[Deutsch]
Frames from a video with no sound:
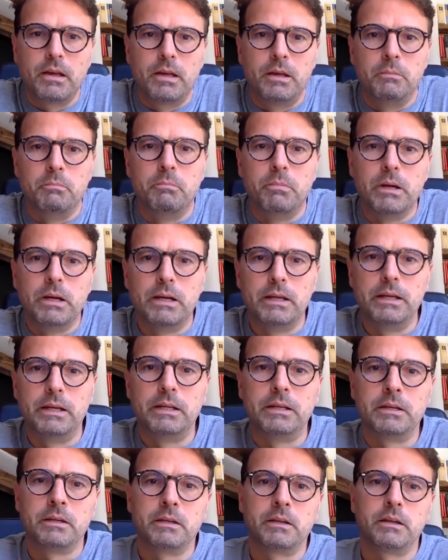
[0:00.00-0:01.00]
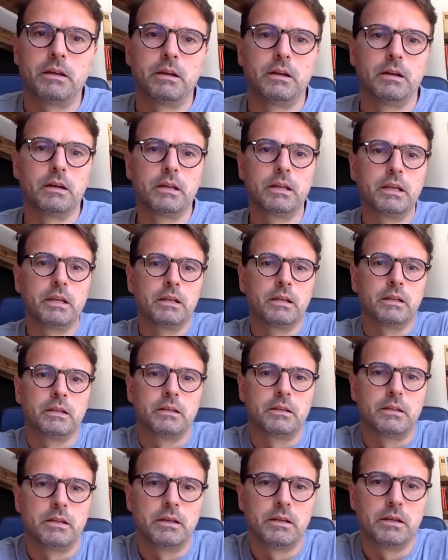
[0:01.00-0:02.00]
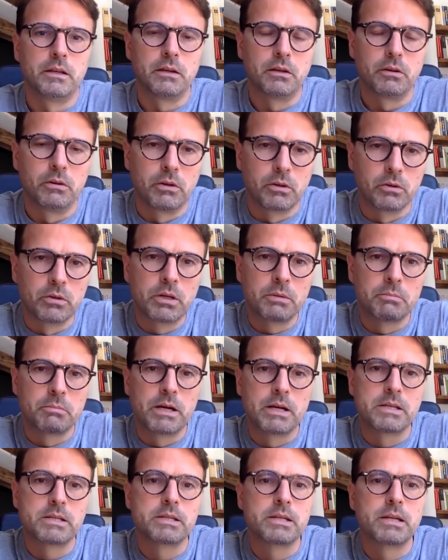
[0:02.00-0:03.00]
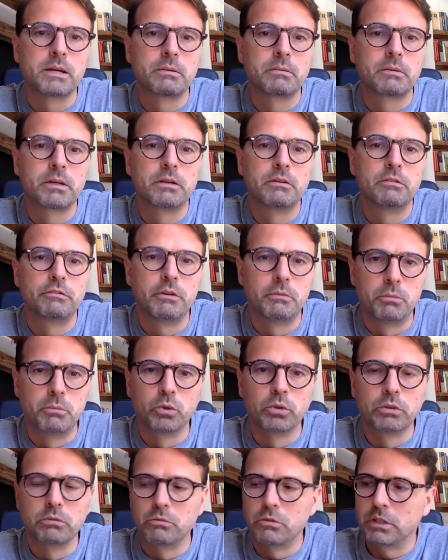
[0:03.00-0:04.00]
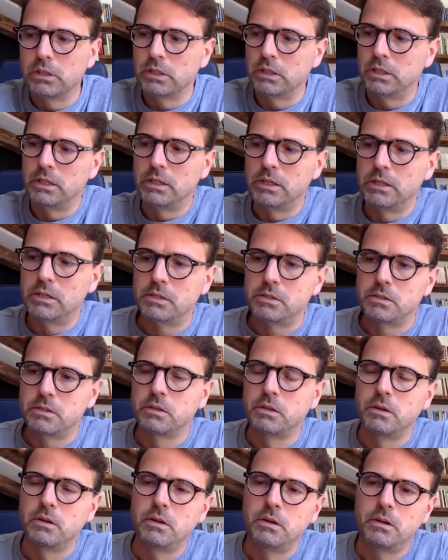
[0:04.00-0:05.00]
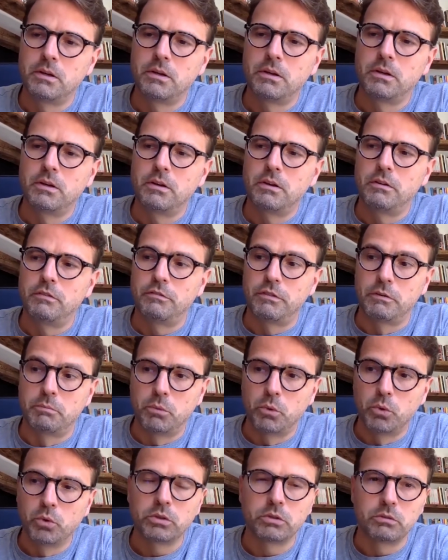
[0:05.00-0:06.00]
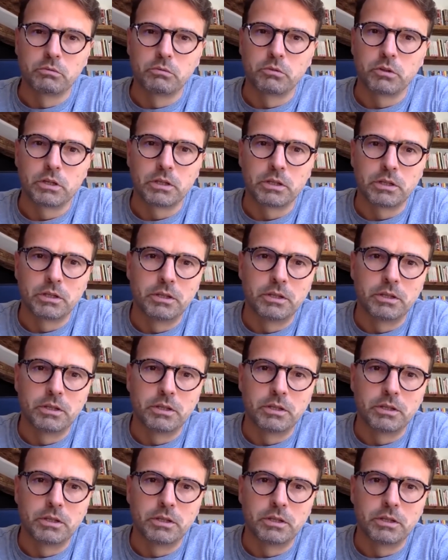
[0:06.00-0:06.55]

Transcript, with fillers: in Berlin äh, gegen die Corona-Maßnahmen verboten worden ist, verboten worden